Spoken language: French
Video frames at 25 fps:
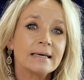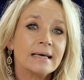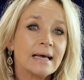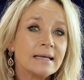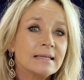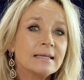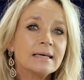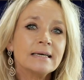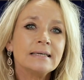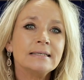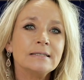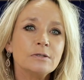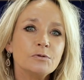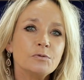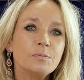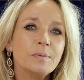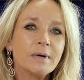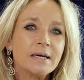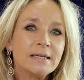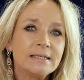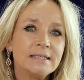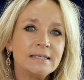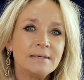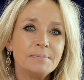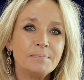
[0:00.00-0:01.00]
Quatre raisons
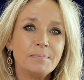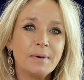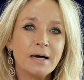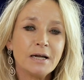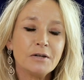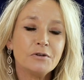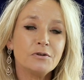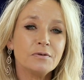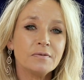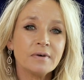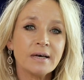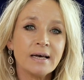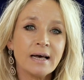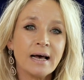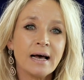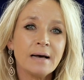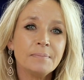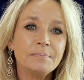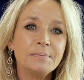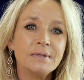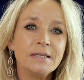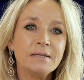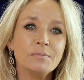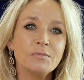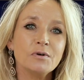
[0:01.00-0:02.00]
principales devraient
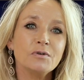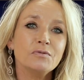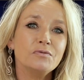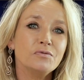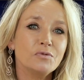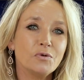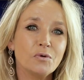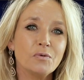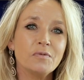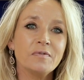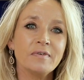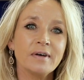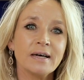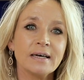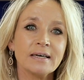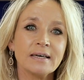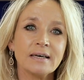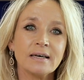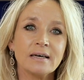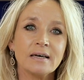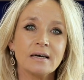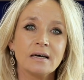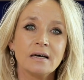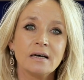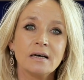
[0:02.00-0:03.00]
rapidement vous
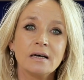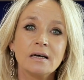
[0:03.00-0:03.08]
convaincre.